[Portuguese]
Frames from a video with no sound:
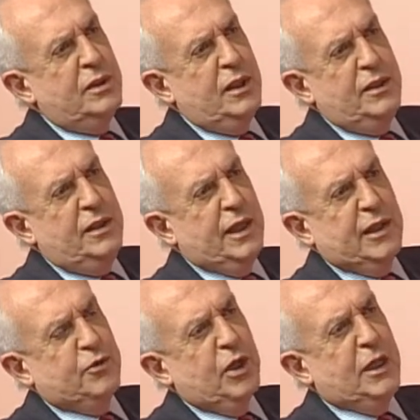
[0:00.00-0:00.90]
é, de
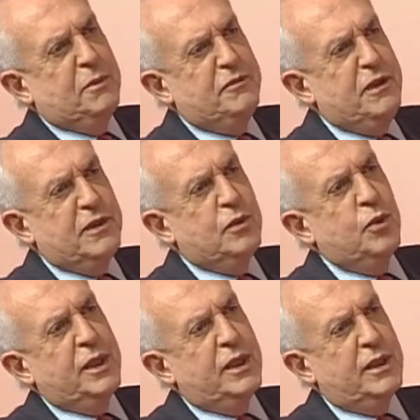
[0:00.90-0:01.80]
Araçoiaba, vinha de
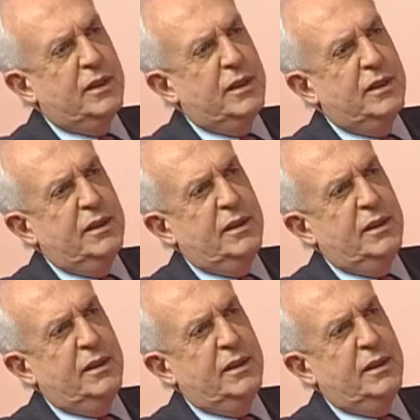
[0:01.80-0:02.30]
Goiânia,